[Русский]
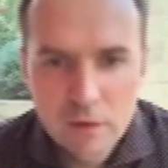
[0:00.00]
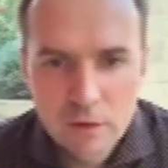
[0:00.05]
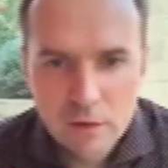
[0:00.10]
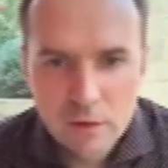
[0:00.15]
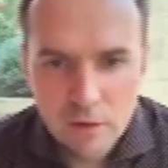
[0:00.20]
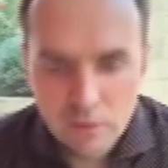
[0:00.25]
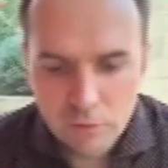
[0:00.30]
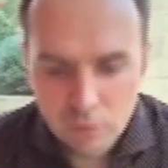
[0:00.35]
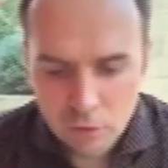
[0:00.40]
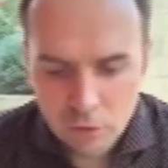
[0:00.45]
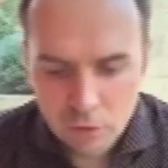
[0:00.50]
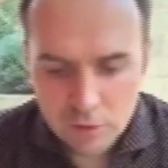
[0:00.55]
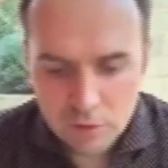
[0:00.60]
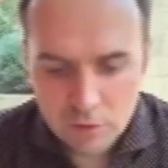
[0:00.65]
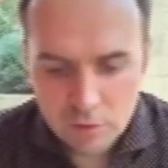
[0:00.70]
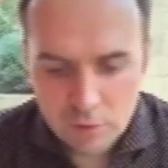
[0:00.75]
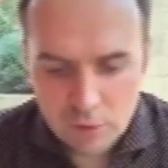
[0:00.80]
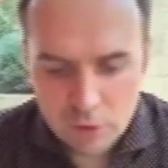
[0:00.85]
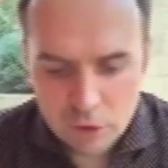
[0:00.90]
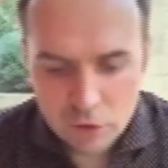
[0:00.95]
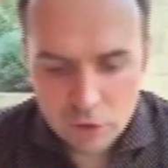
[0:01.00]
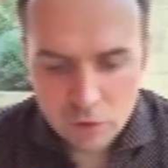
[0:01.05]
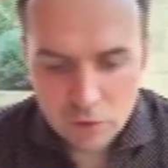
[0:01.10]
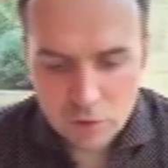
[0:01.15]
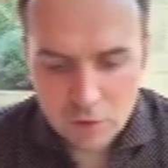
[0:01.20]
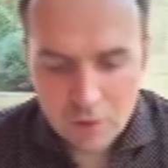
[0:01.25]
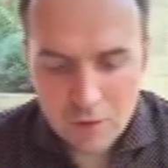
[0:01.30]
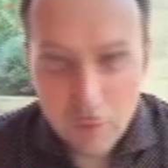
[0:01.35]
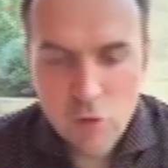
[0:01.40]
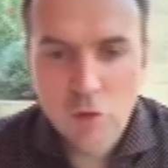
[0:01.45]
Многие
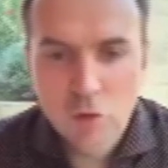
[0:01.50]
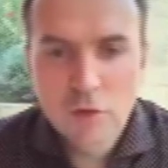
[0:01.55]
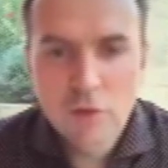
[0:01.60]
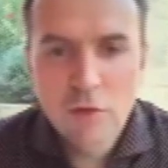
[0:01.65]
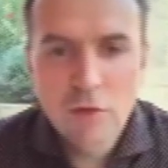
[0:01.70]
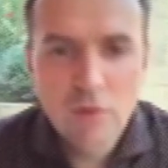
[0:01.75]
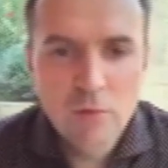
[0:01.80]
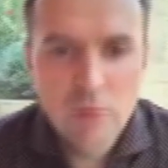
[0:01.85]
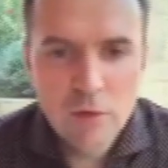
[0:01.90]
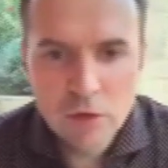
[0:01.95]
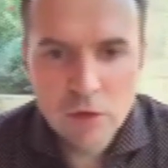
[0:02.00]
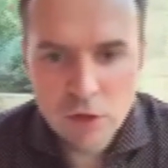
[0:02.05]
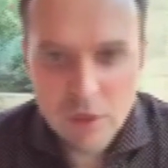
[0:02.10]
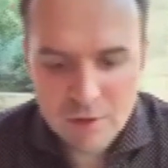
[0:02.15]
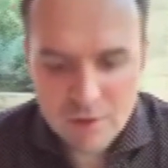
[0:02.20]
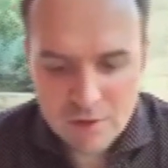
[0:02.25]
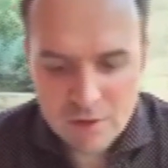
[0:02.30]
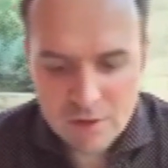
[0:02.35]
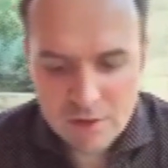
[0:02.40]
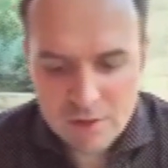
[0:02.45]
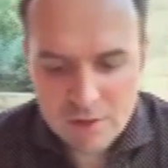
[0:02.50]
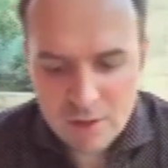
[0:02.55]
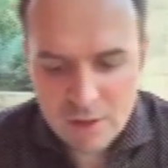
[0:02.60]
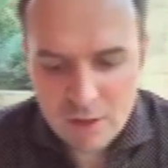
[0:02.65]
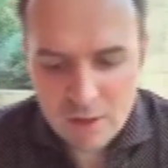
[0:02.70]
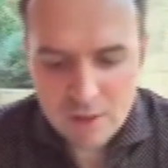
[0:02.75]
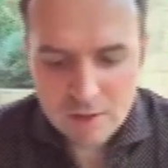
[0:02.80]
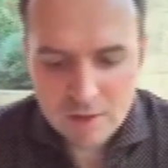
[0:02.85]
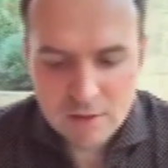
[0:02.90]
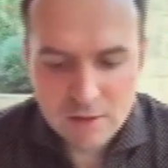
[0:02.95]
пишут, кто-то не пишет,
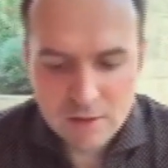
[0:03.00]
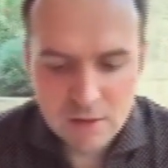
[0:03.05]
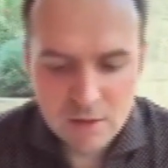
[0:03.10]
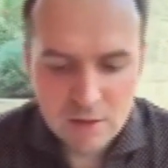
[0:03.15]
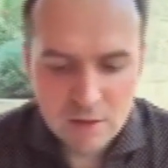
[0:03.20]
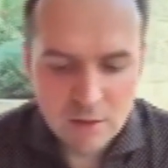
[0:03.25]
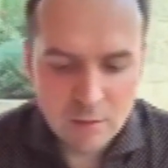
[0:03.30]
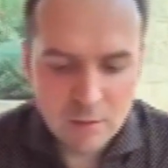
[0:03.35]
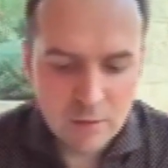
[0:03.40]
стесняется,